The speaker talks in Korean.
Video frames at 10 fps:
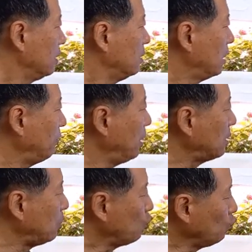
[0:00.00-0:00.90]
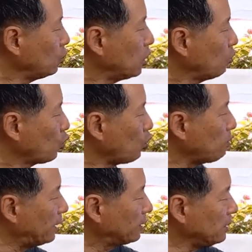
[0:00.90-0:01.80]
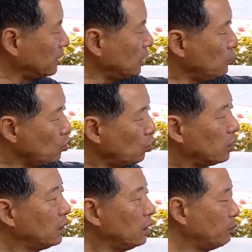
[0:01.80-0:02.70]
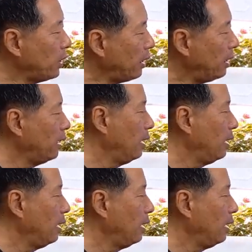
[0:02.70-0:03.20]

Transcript: 그 다음에 이제 윤경본을 만들 이 무렵에